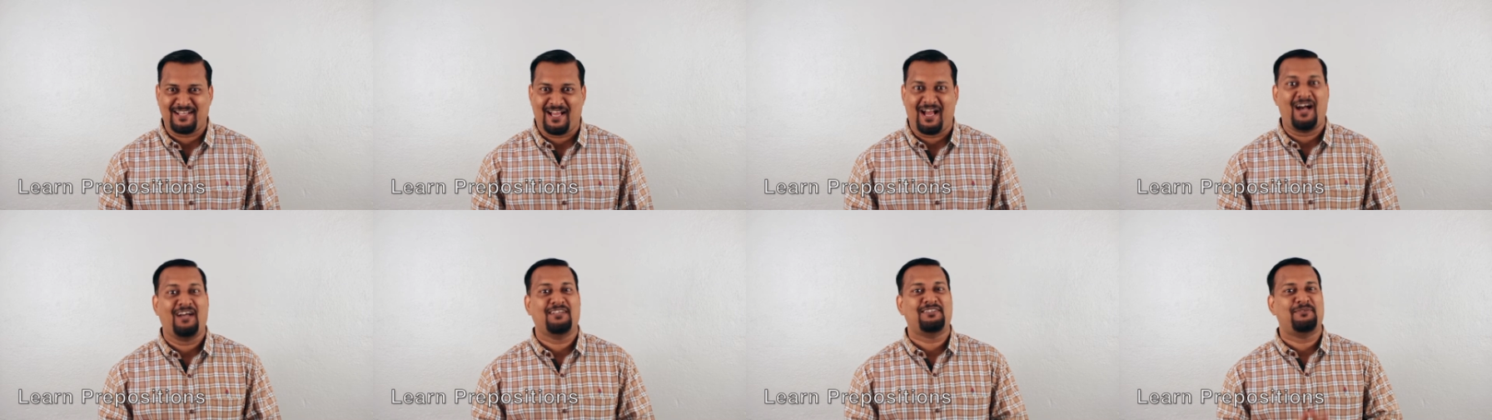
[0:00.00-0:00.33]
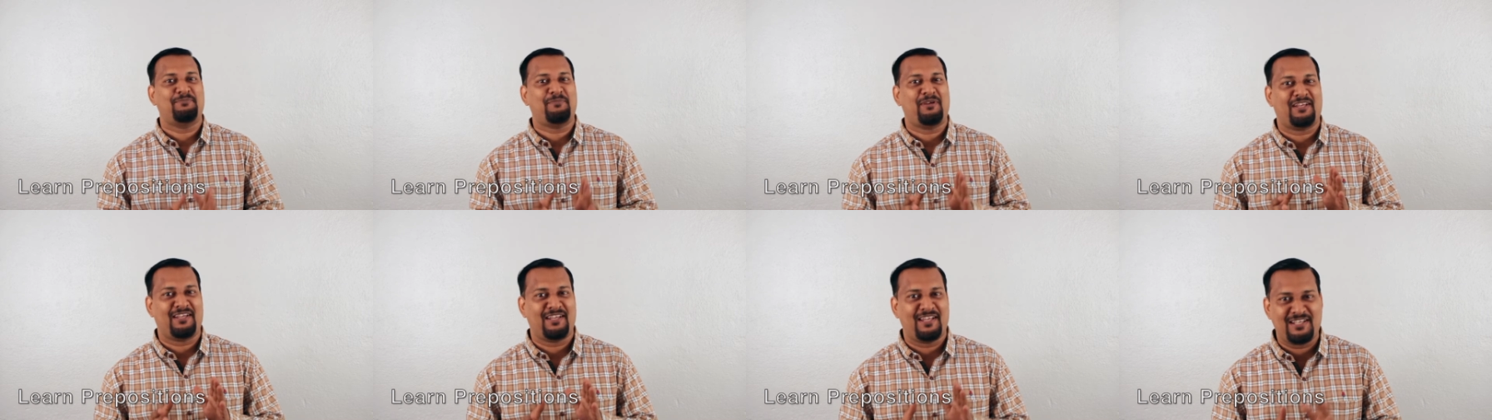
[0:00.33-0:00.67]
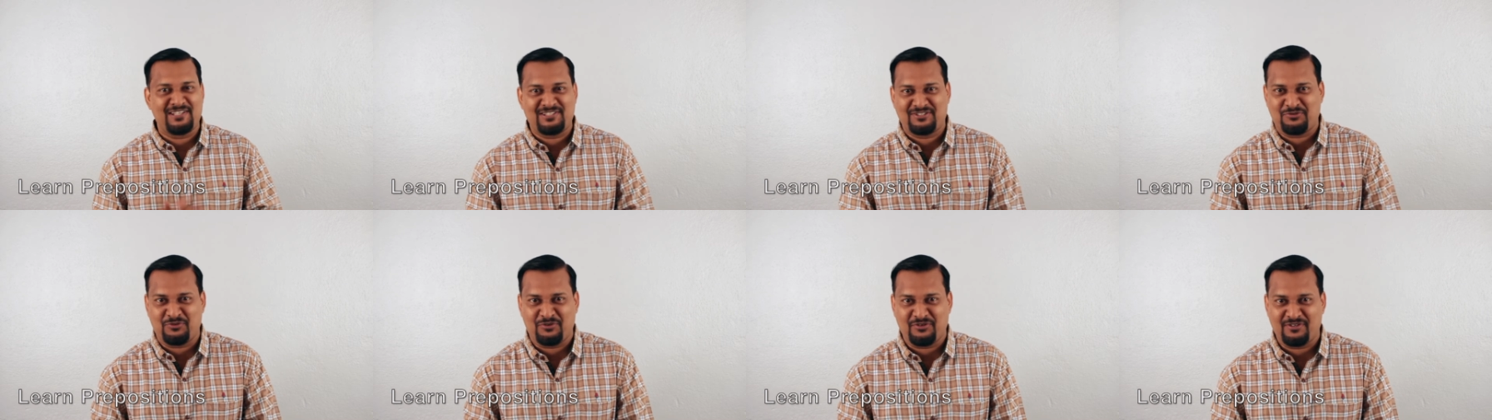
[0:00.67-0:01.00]
आज हम एक
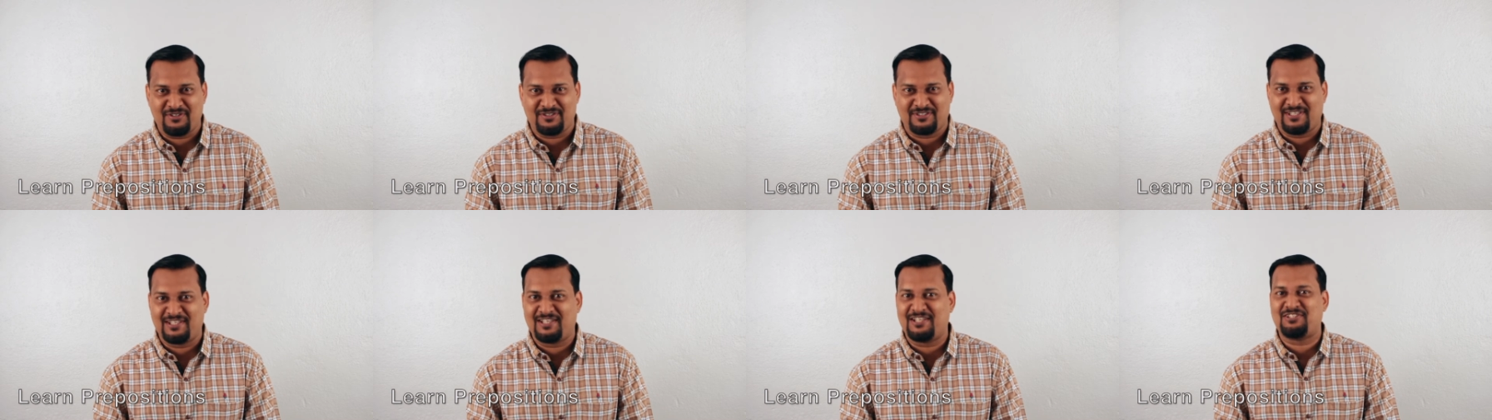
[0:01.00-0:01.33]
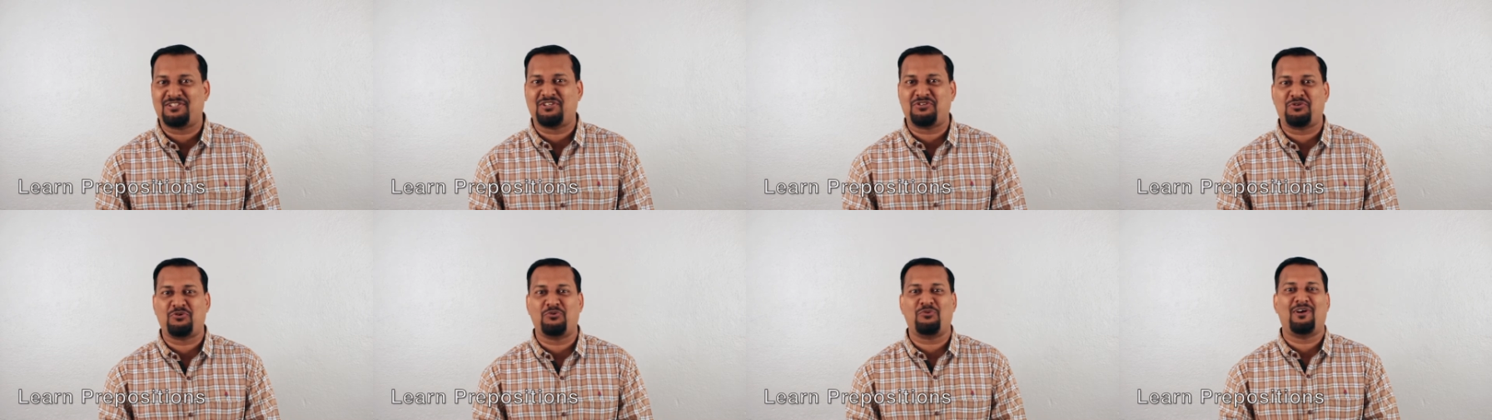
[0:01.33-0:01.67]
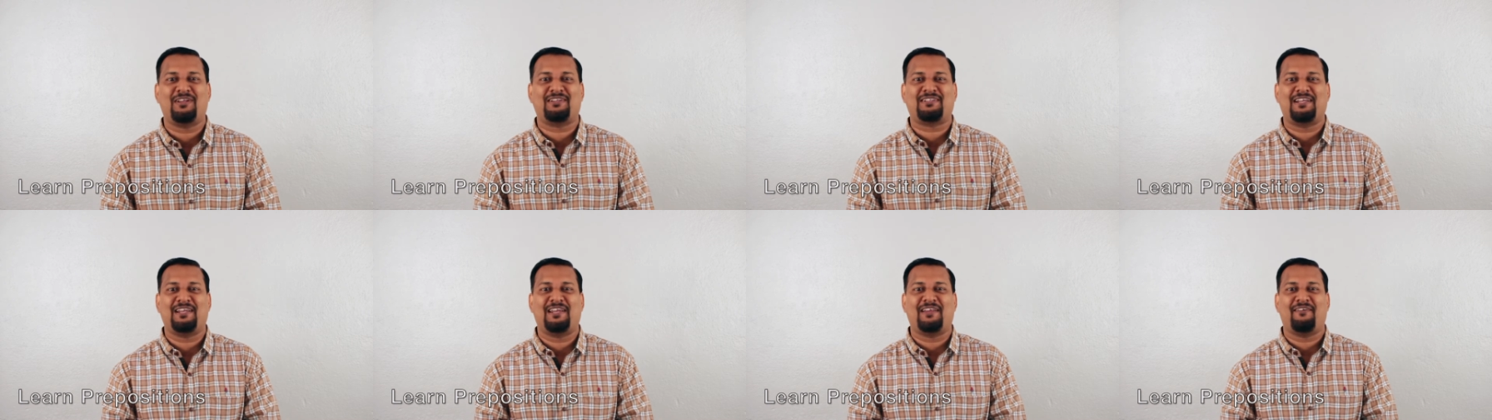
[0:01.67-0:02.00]
नई सीरीज से
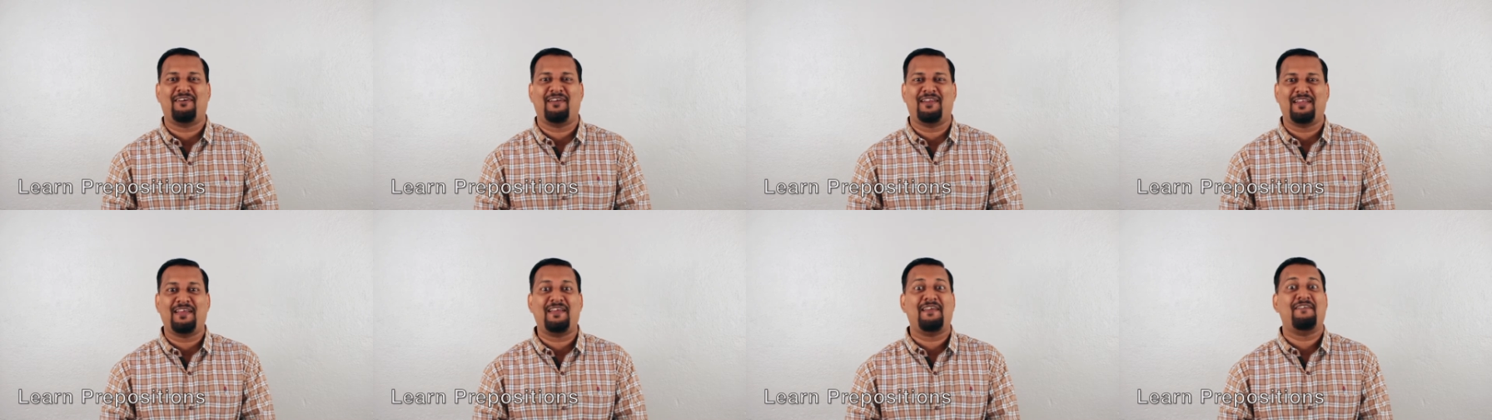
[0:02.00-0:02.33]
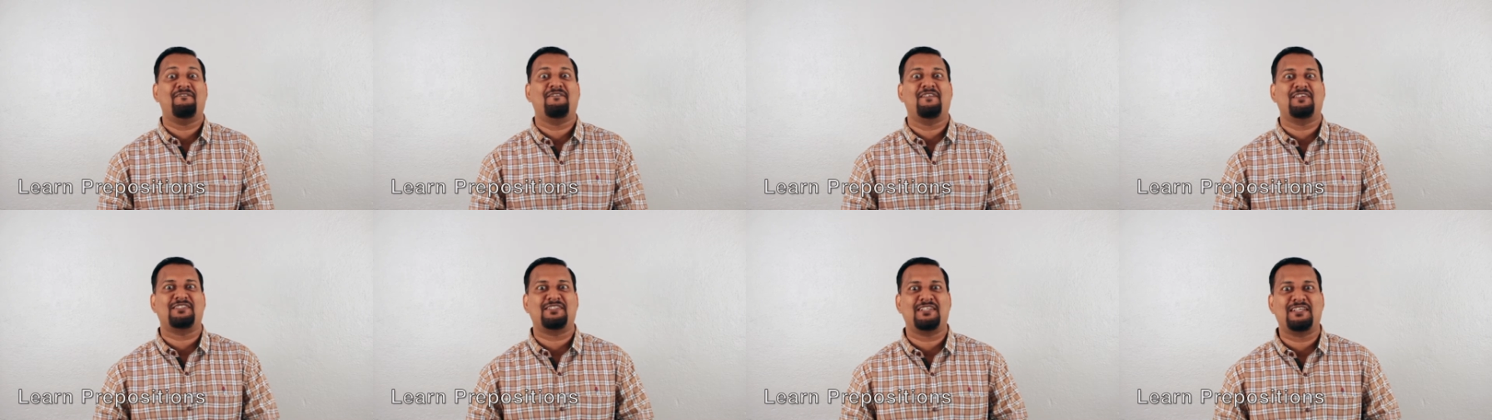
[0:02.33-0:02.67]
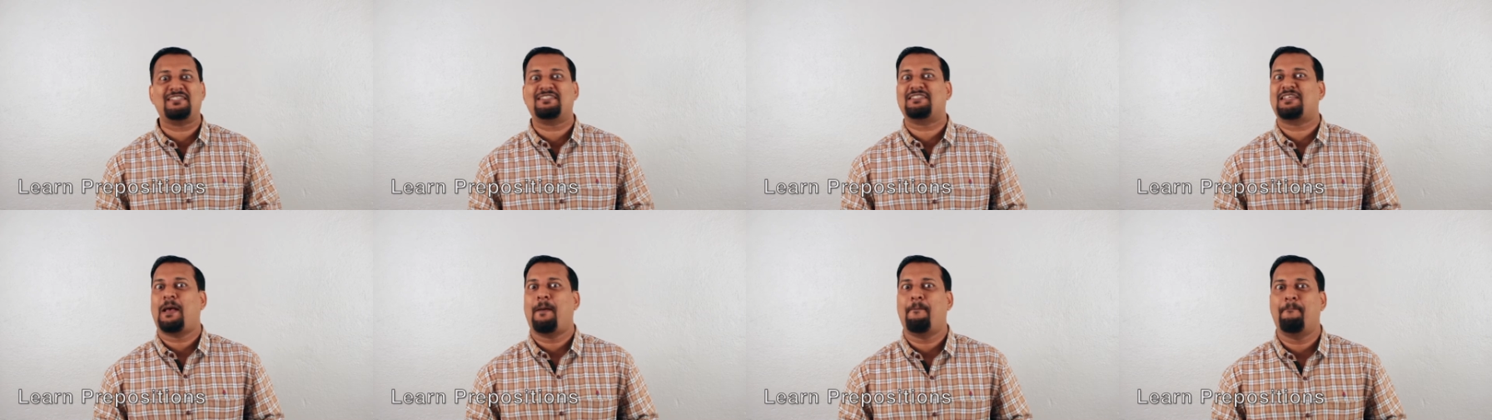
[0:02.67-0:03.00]
शुरुआत करने वाले हैं which
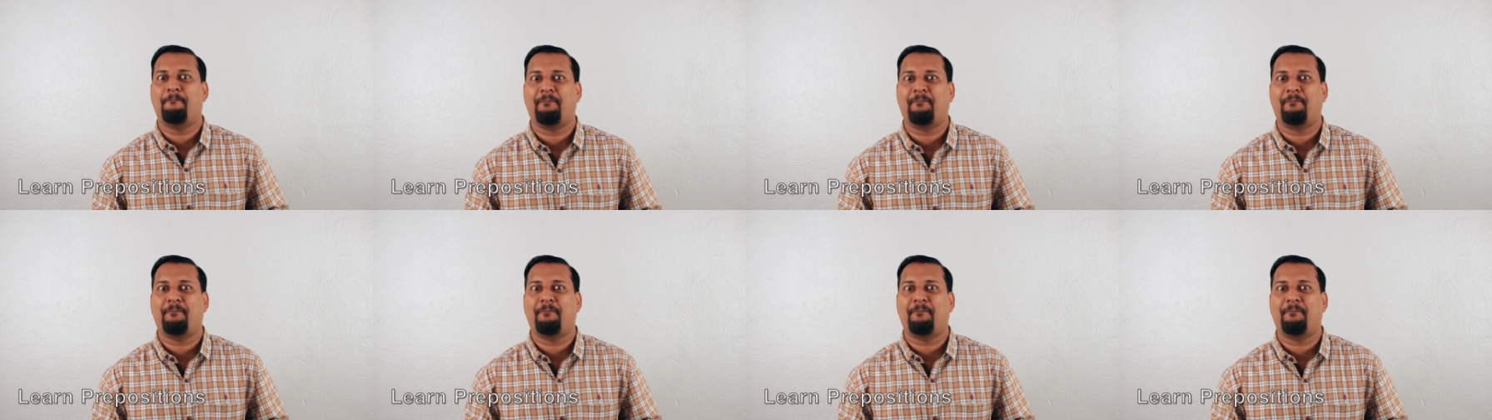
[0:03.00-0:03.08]
is